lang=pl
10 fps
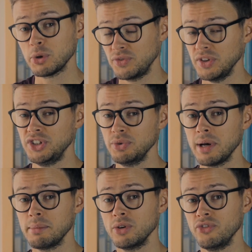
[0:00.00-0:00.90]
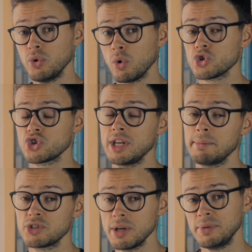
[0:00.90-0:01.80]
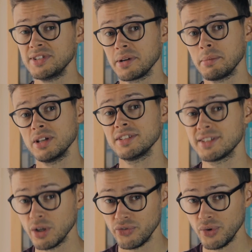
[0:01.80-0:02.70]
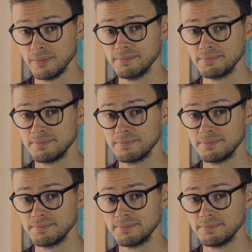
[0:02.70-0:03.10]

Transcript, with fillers: poświęciłem wyłącznie przepisom z tofu.